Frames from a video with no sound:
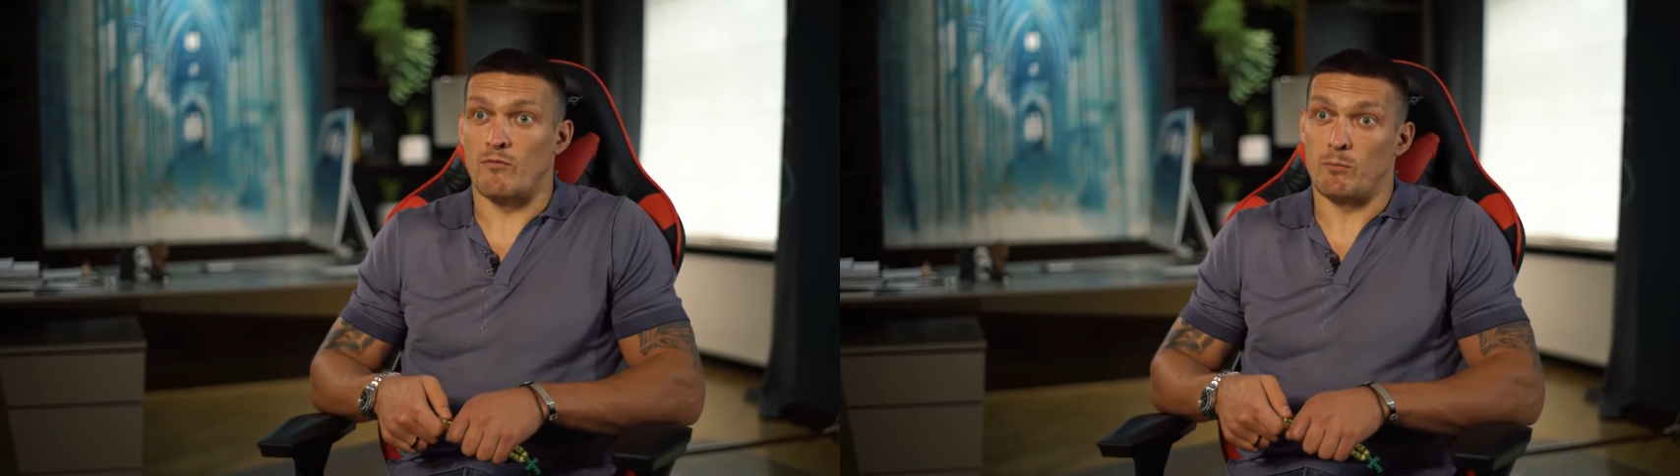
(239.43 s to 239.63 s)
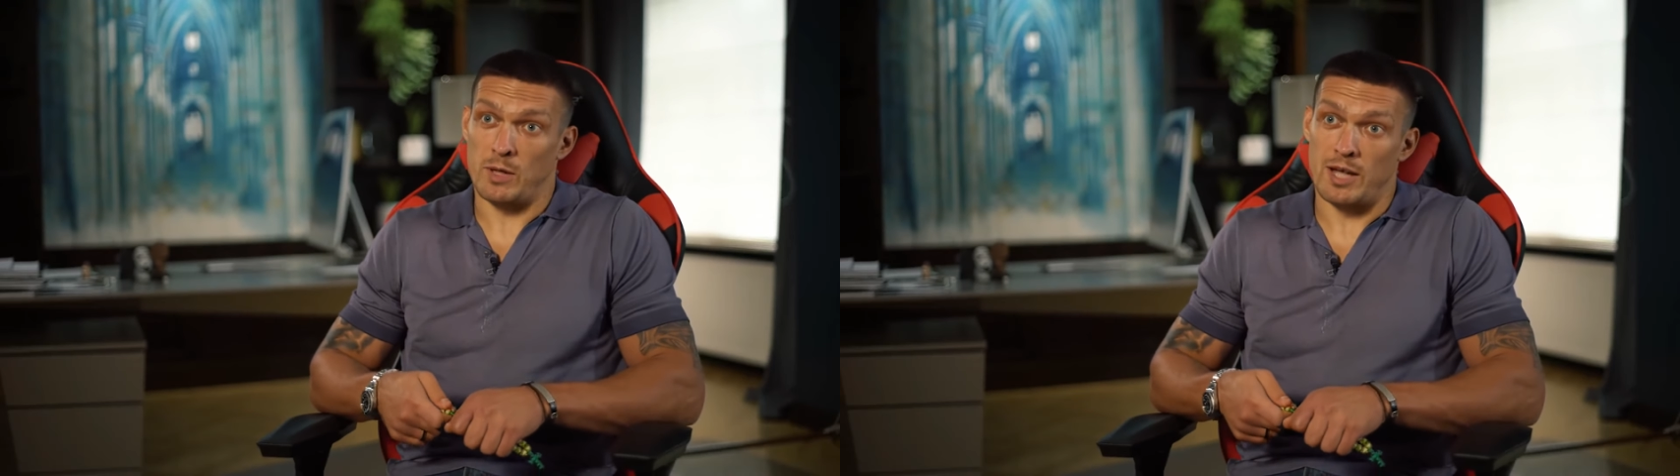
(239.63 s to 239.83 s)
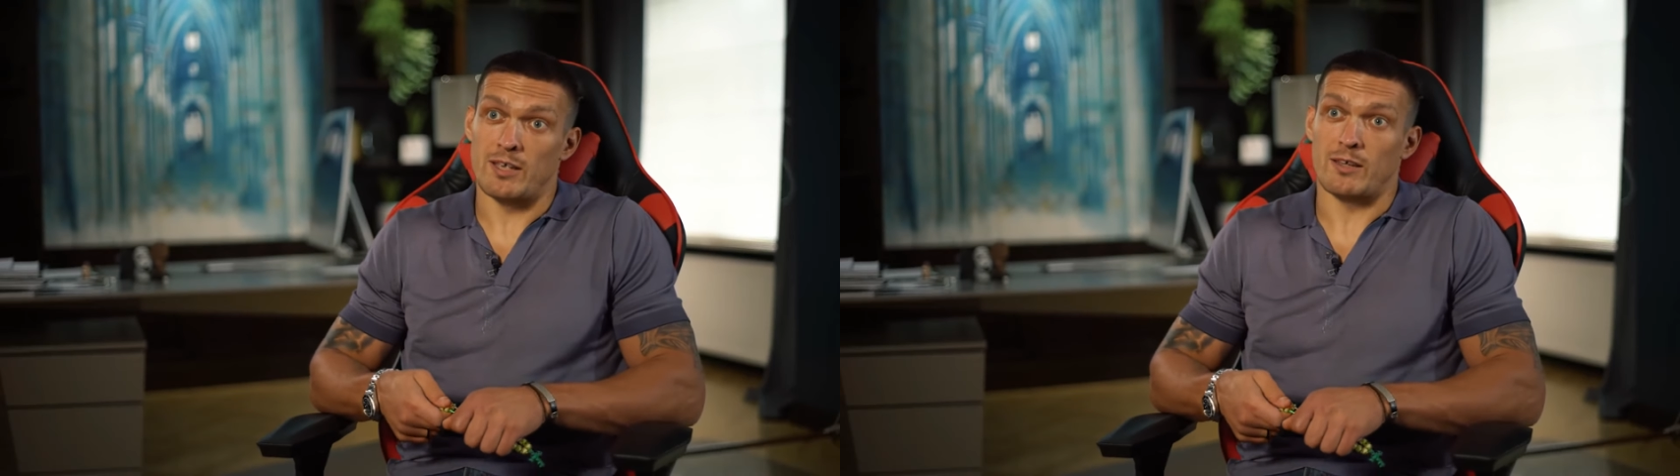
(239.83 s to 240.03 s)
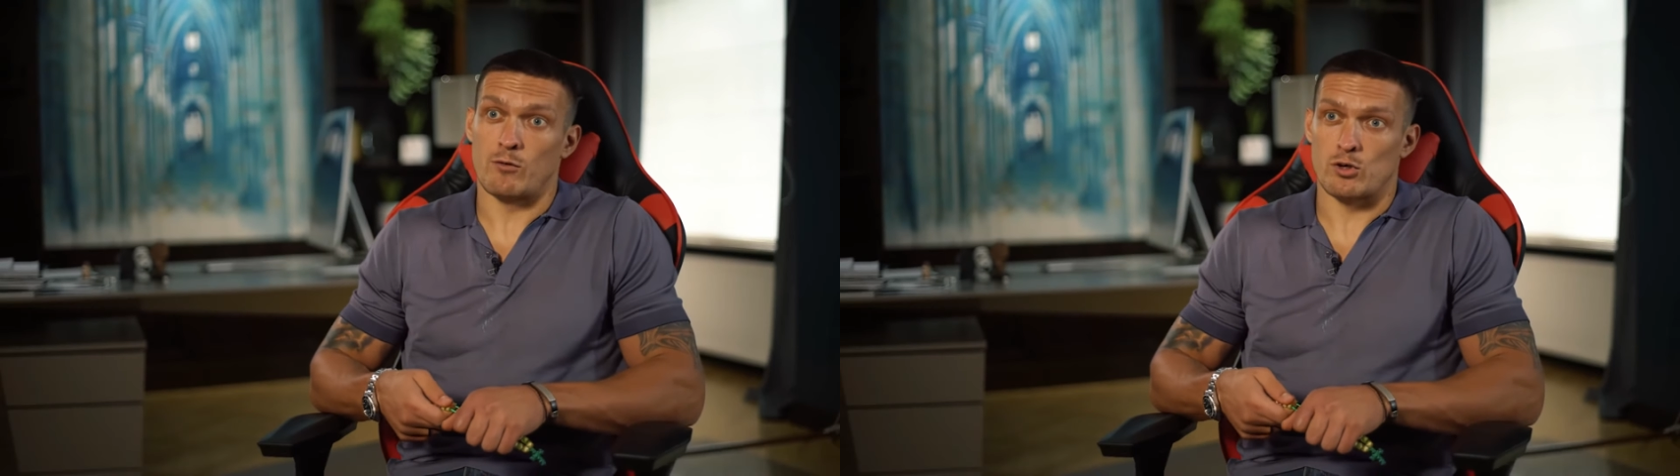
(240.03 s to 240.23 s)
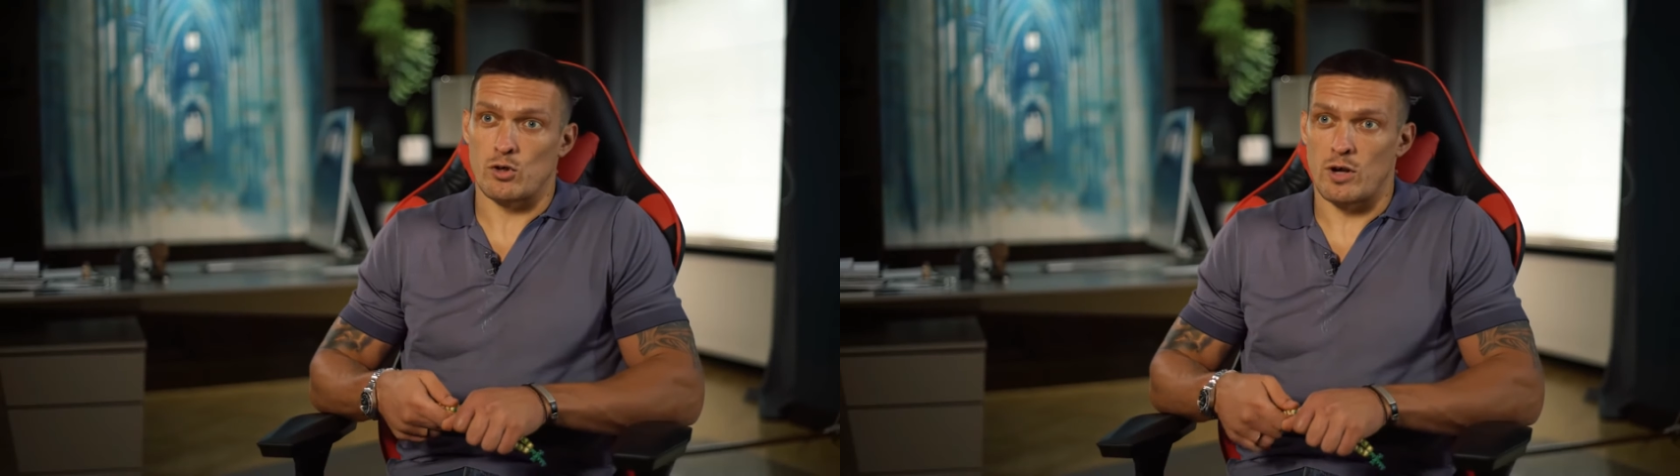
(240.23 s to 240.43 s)
в плане
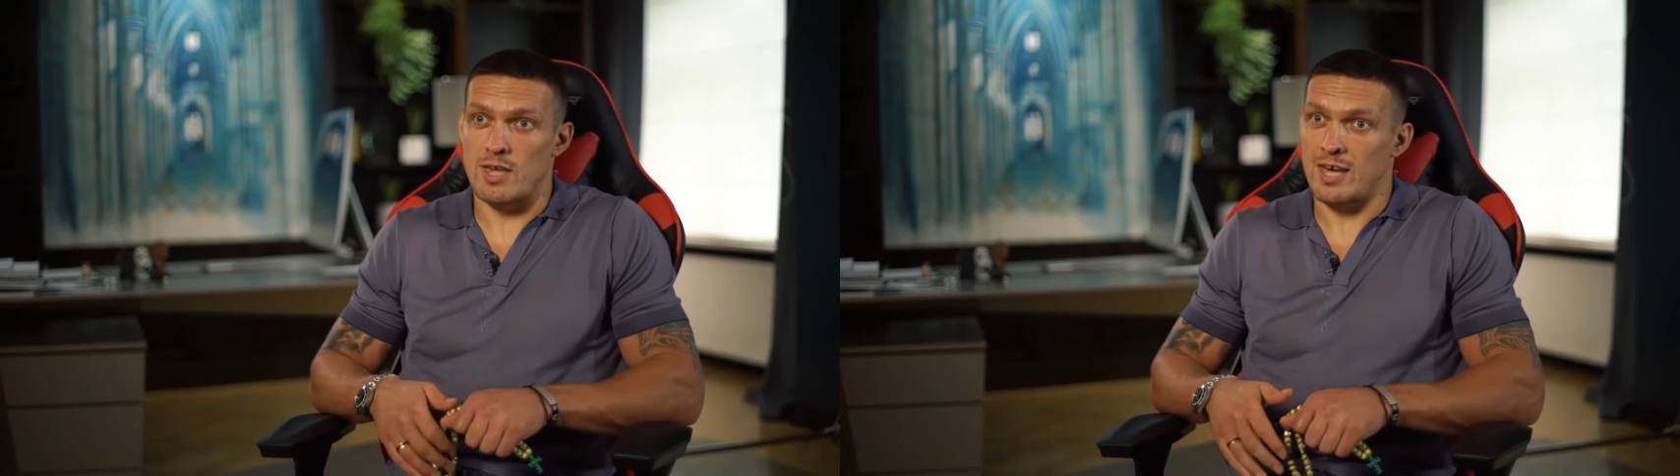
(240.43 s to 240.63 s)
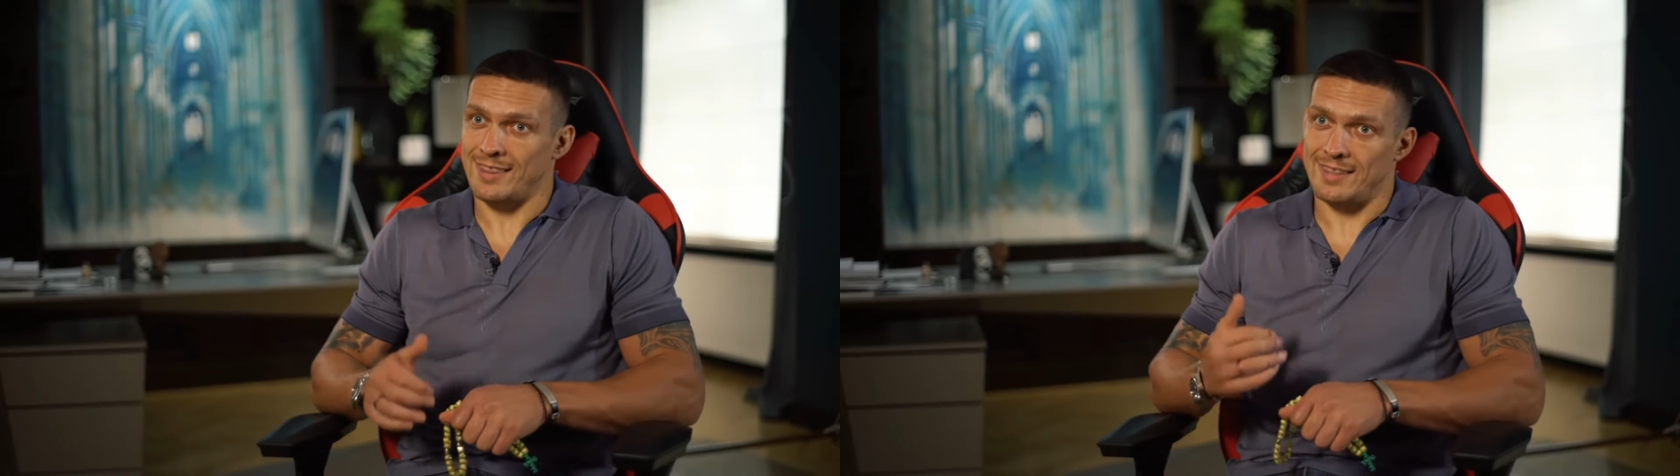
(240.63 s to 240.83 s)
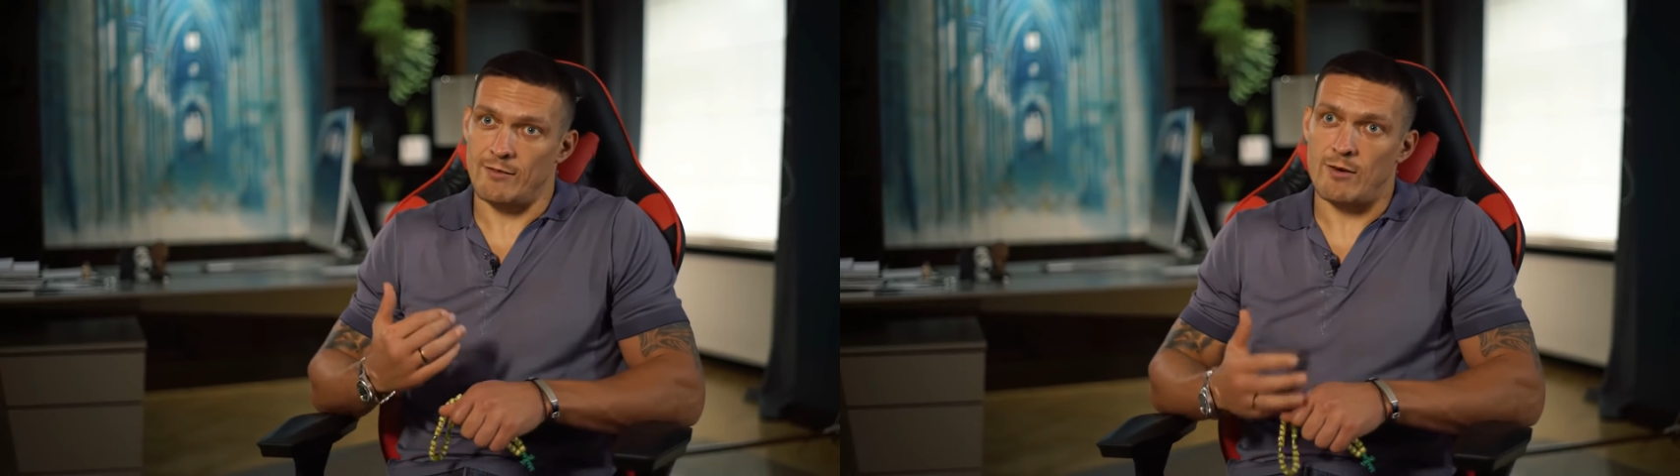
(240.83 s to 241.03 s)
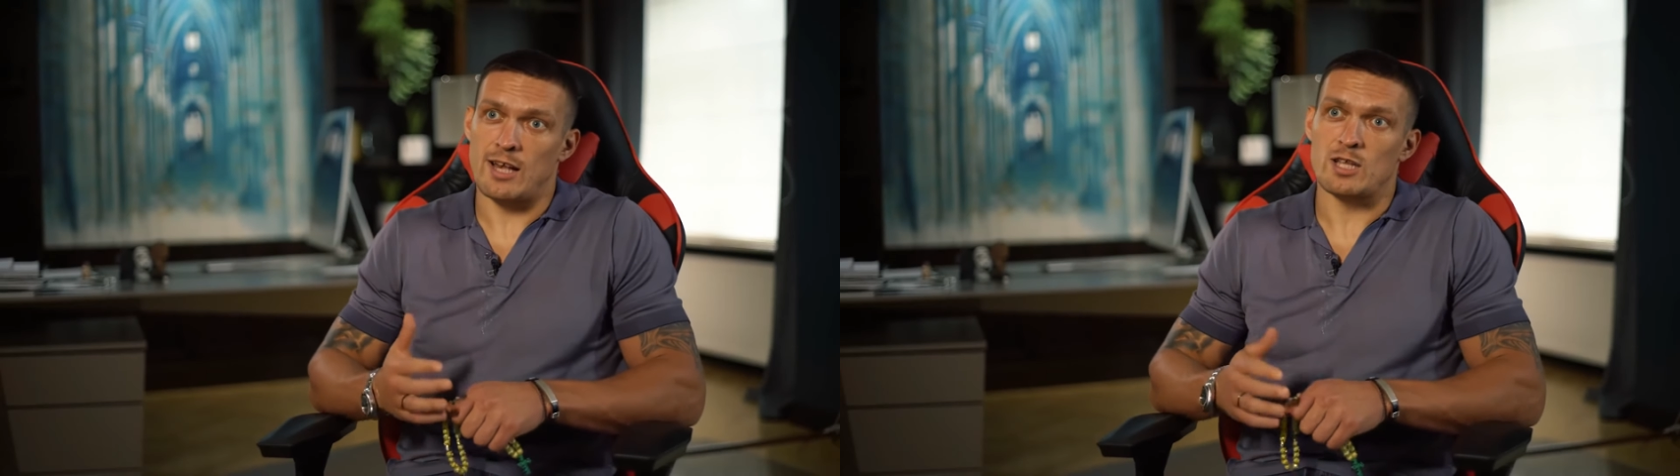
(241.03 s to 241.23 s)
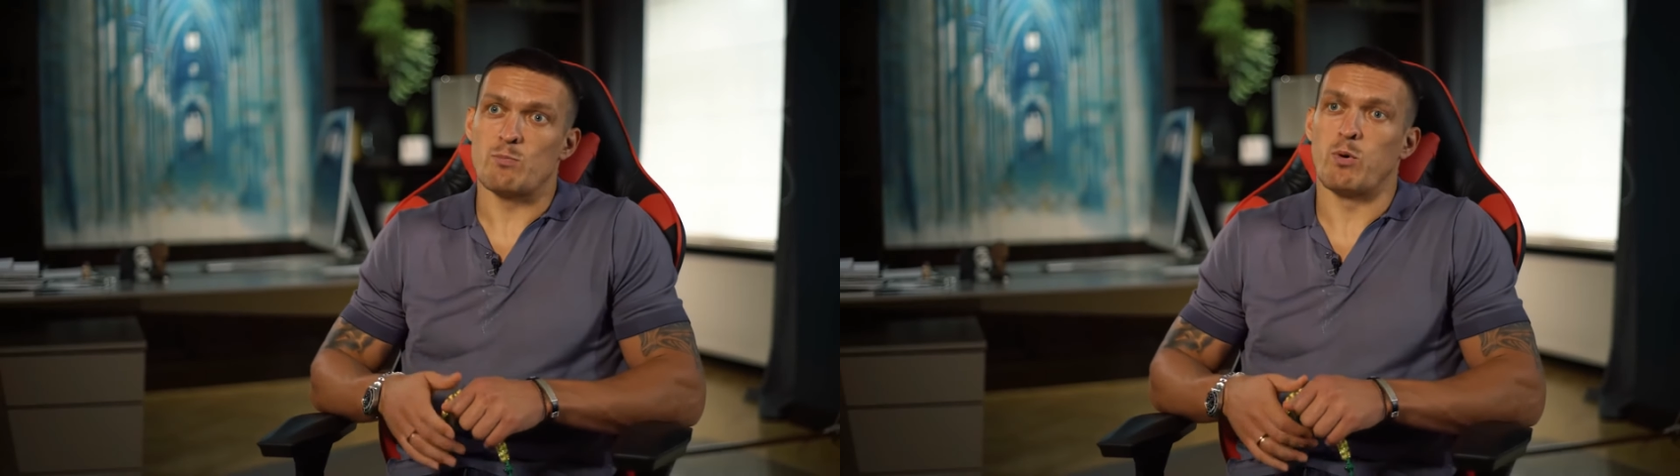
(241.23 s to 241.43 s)
того, что они отдавались